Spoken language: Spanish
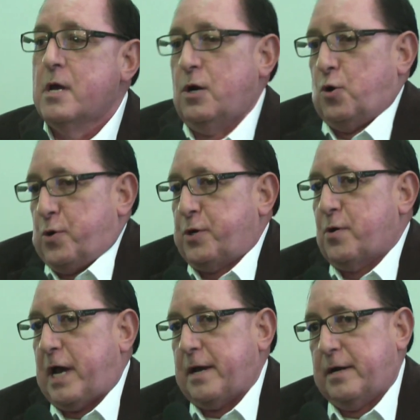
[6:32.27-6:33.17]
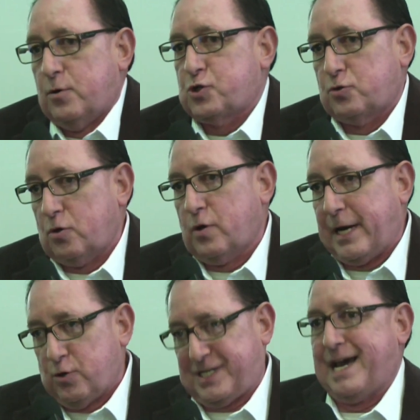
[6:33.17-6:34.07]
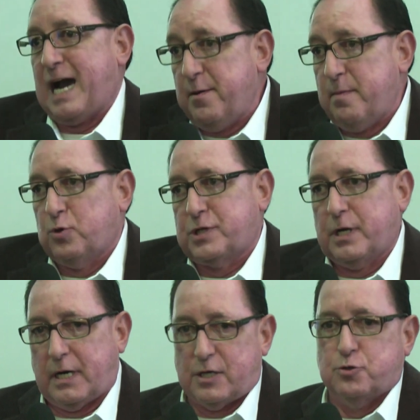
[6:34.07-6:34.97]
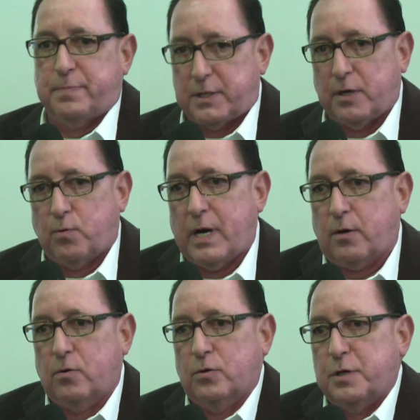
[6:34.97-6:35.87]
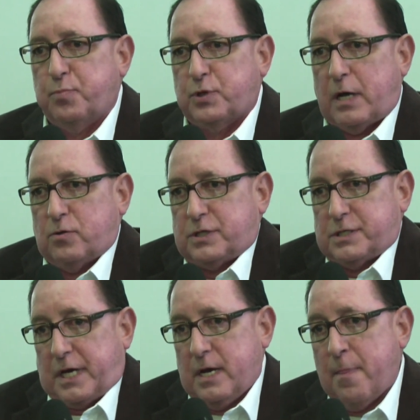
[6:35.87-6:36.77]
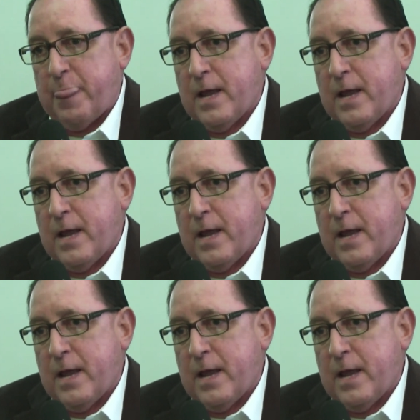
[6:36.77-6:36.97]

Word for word: Lo único que eh, nosotros lo que nos quejábamos en el caso particular con los diputados es que